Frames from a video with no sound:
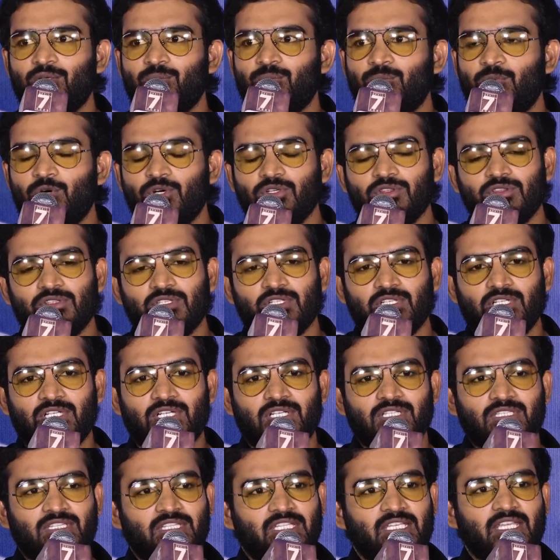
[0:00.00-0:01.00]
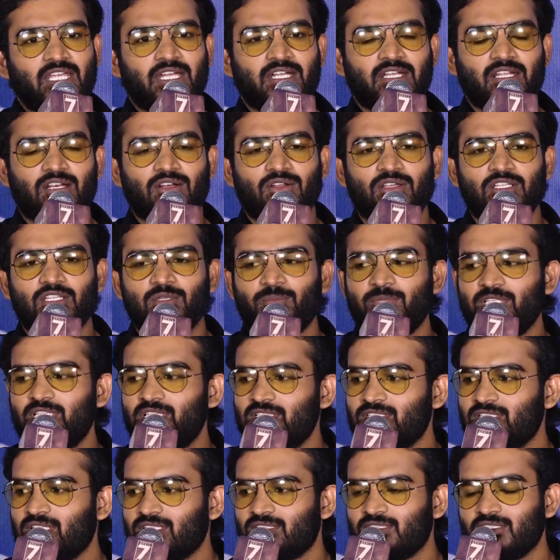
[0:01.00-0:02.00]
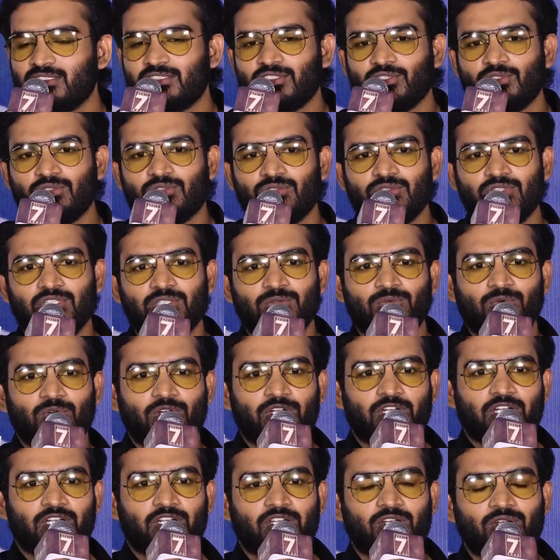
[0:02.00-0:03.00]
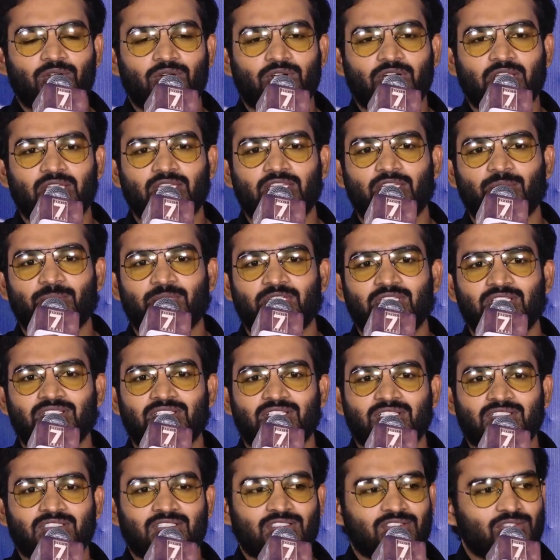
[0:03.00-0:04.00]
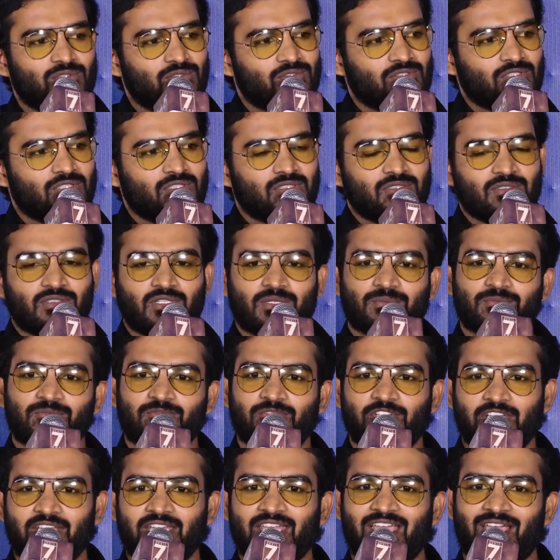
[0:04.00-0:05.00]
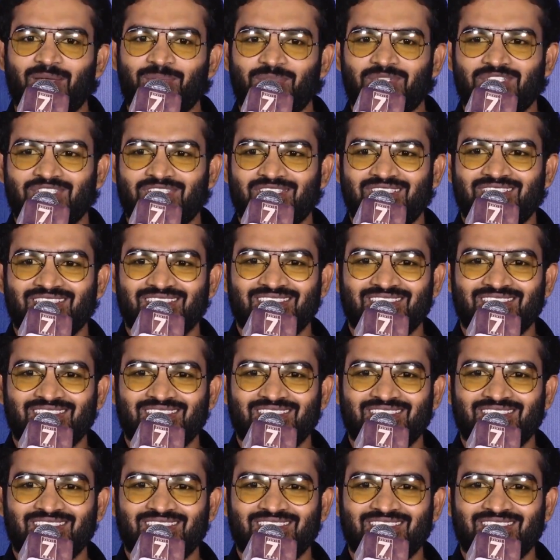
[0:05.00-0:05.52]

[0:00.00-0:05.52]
బోత్ uh, థియేటర్లో uh, అంత పెద్ద సక్సెస్ అవుతుంది ఓటీటీలో కూడా అంత పెద్ద సక్సెస్ అవుతున్నందుకు ఐమ్ వెరీ హ్యాపీ సార్